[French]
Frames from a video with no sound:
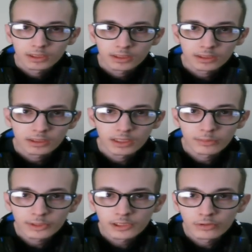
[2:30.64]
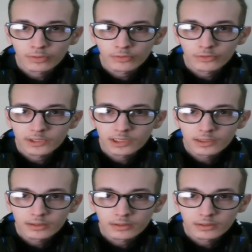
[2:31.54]
il a pris le
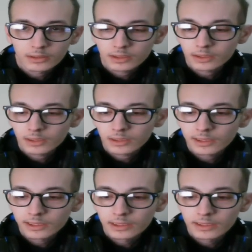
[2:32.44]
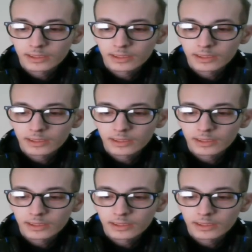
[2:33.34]
projet et